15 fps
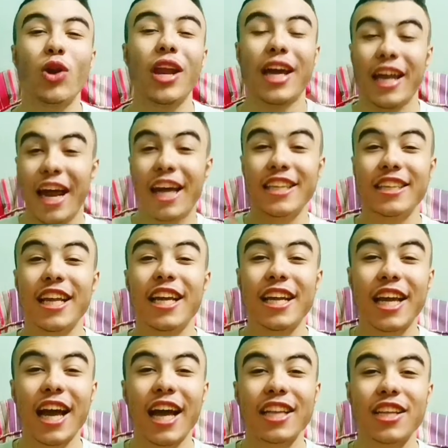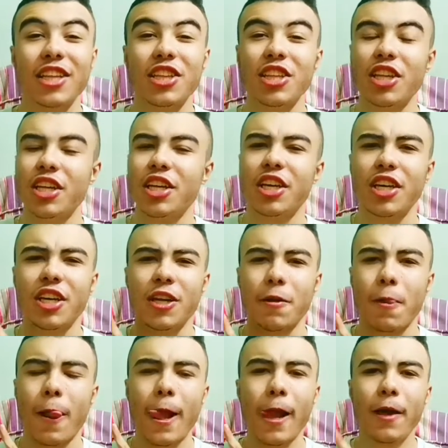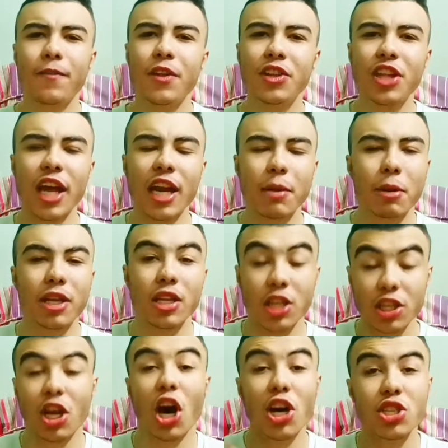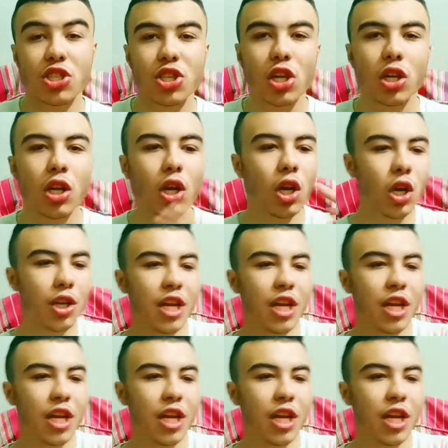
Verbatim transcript: الاولى كان قاعد دكه ضد ضد تقريبا ضد ارسنال